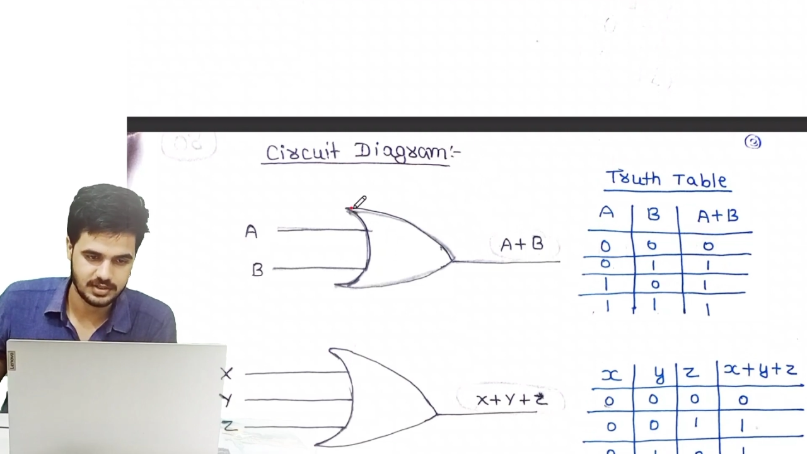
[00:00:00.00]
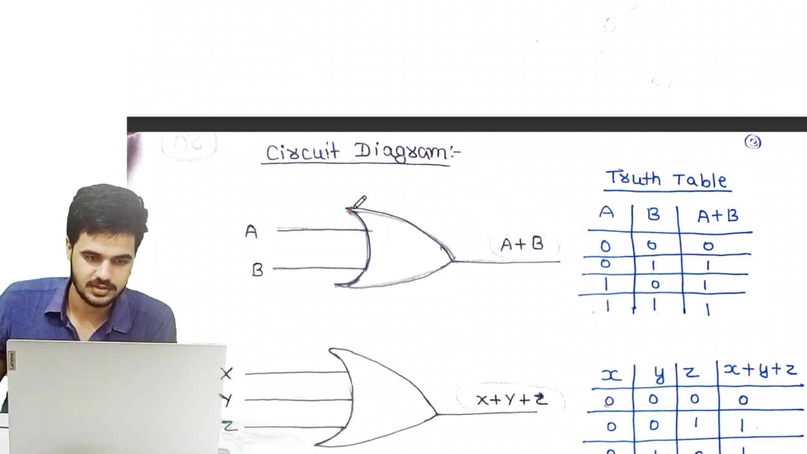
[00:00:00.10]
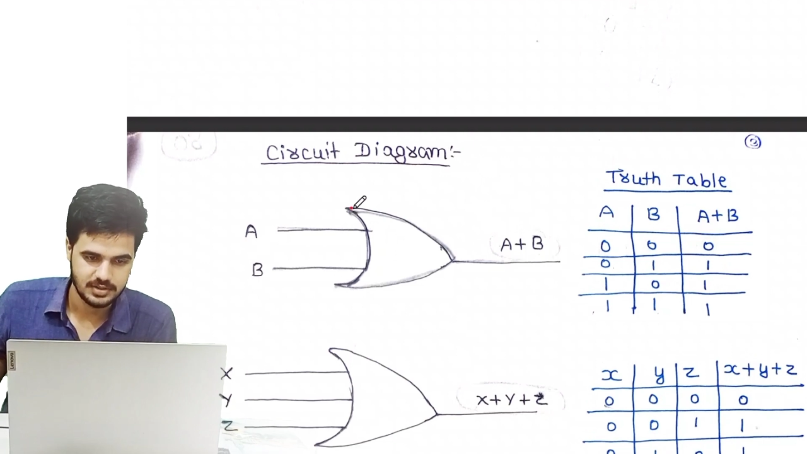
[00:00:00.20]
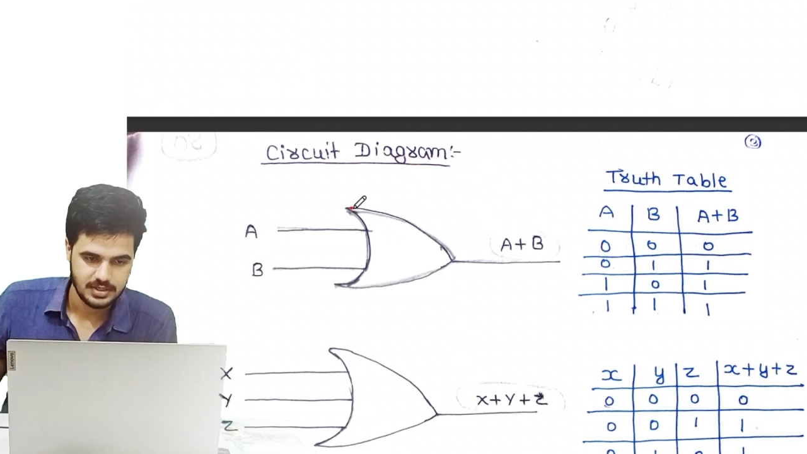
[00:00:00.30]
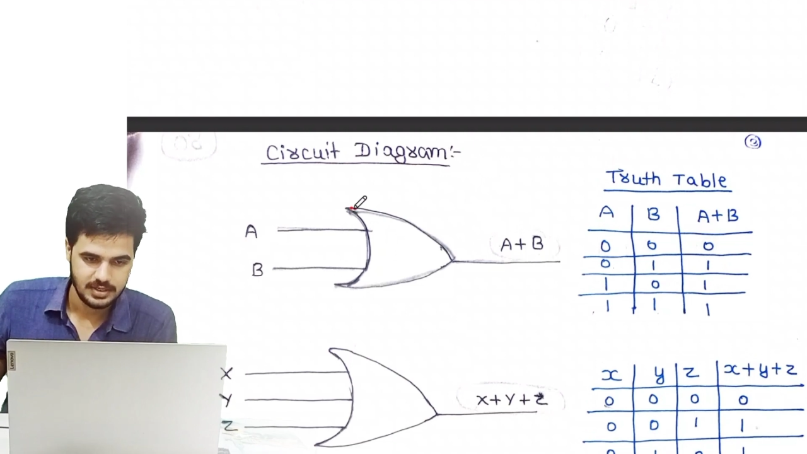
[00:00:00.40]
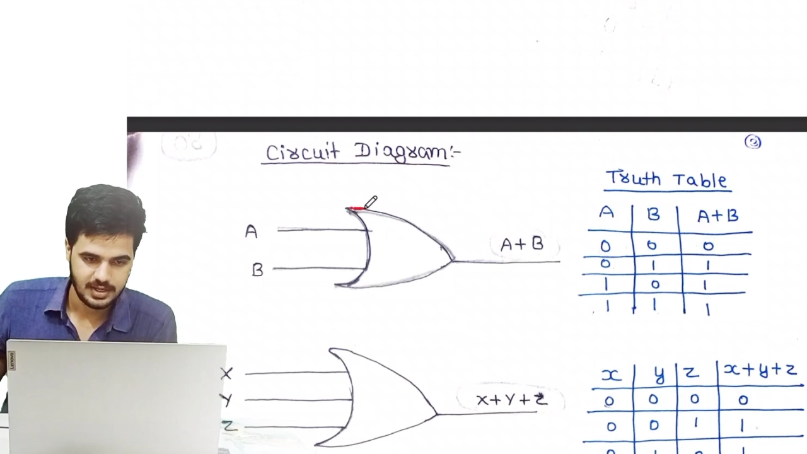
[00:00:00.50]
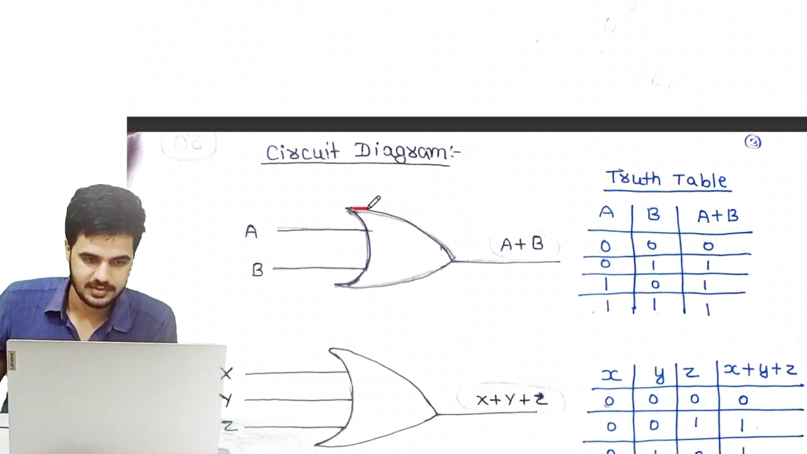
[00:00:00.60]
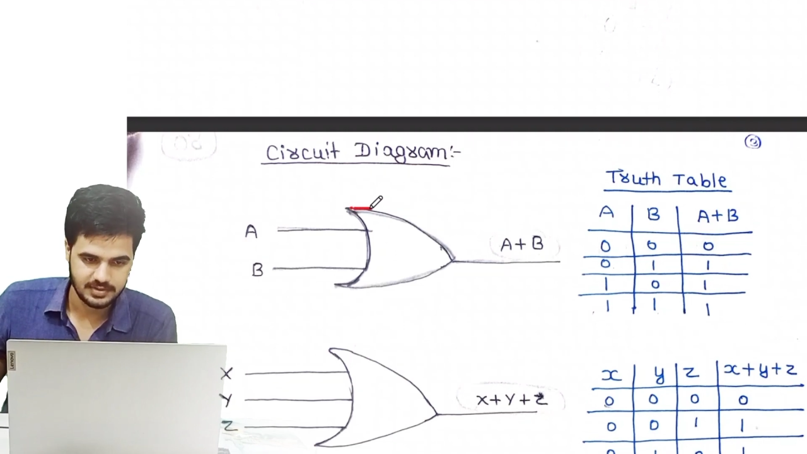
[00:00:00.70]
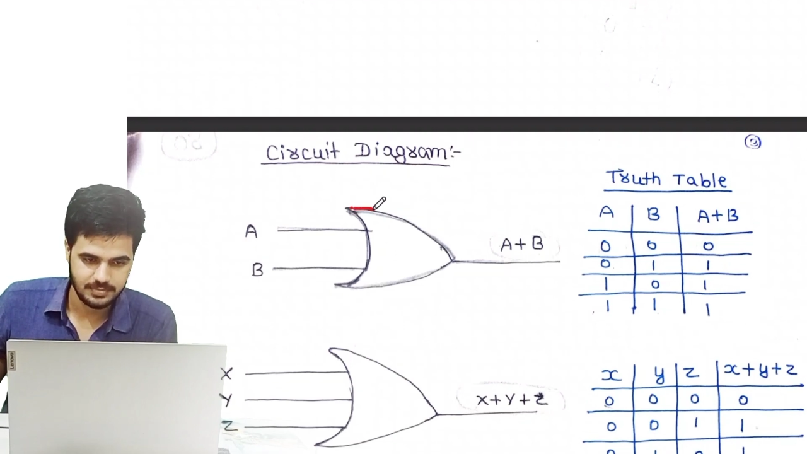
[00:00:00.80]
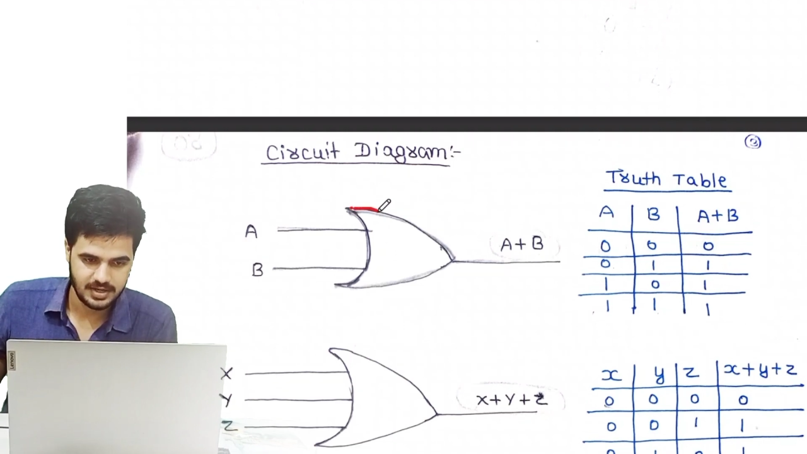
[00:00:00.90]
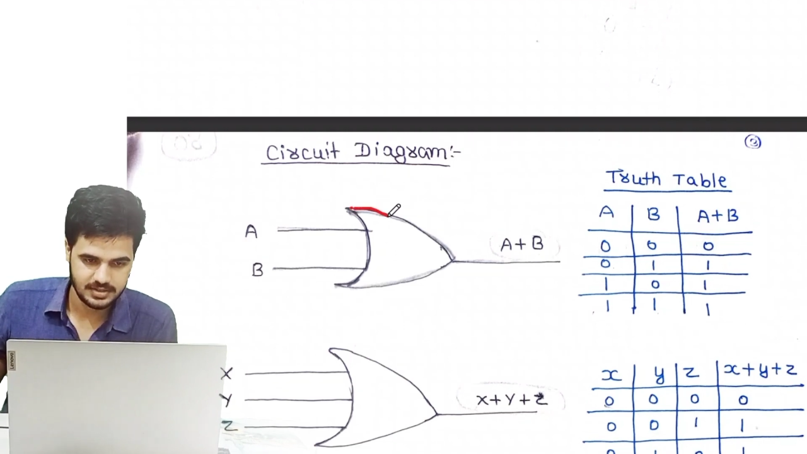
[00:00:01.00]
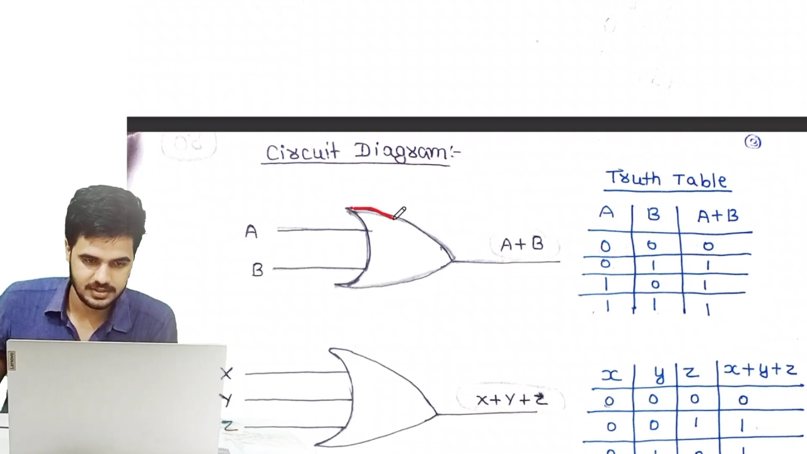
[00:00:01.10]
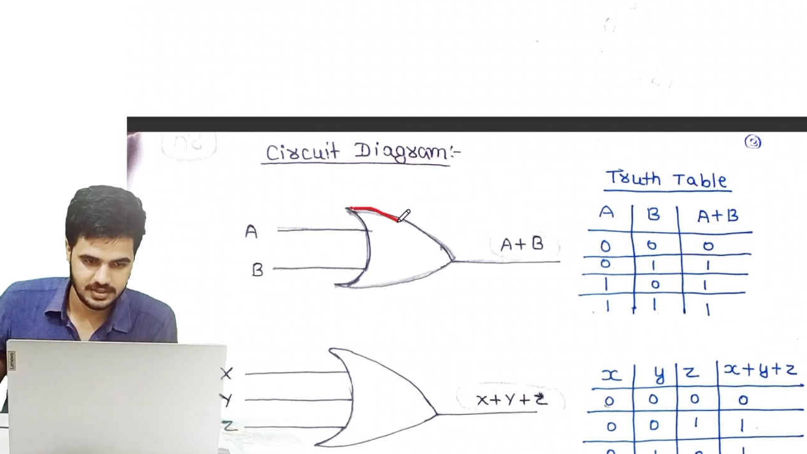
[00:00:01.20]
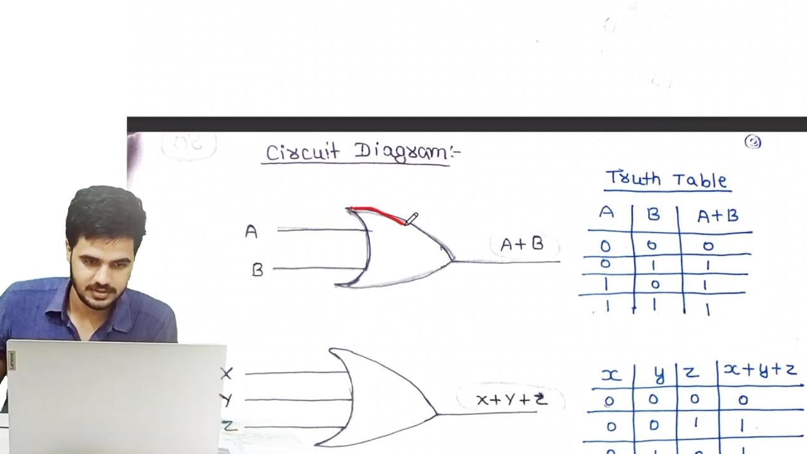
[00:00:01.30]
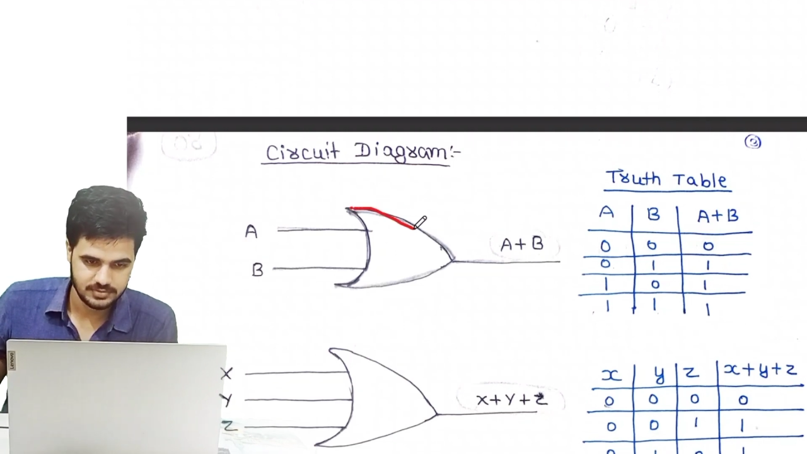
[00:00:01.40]
है ऐसे बना
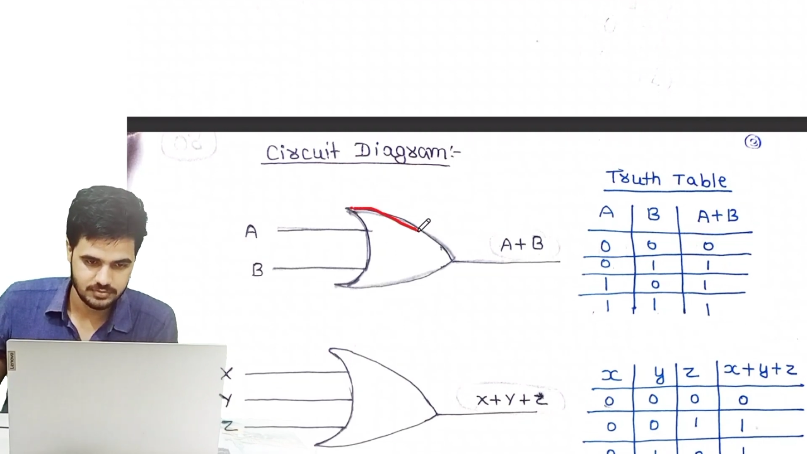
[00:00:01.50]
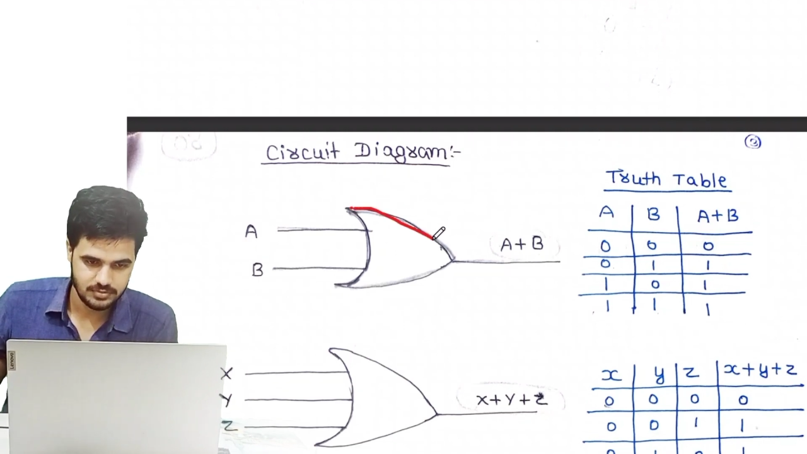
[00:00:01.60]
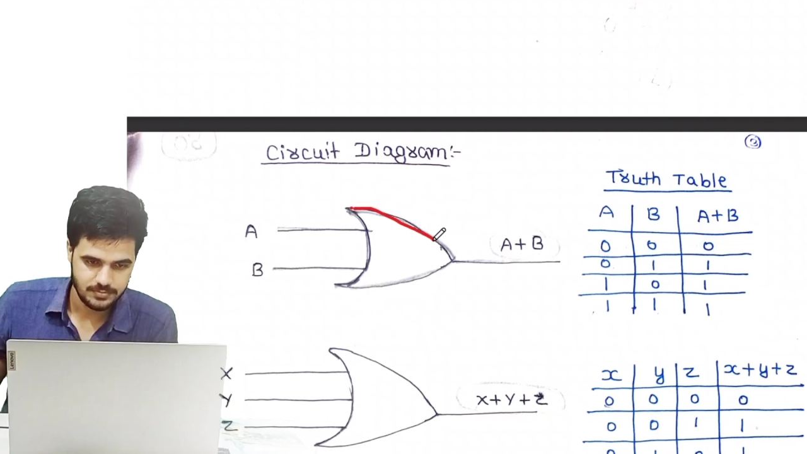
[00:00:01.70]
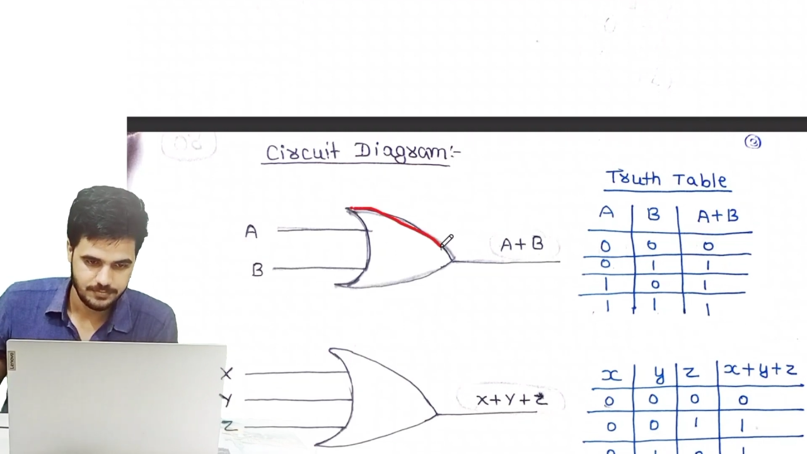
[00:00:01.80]
देना है इसको